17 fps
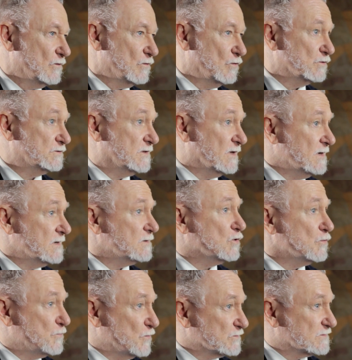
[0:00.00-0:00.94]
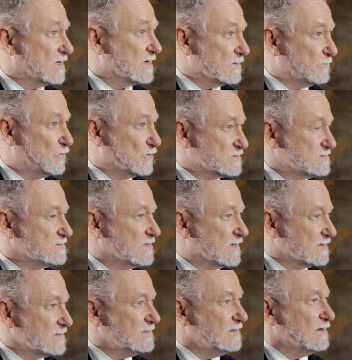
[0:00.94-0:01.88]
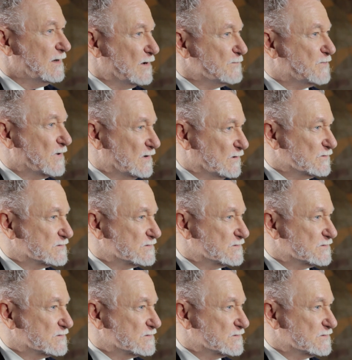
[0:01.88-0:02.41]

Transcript: autant que Portinari a peint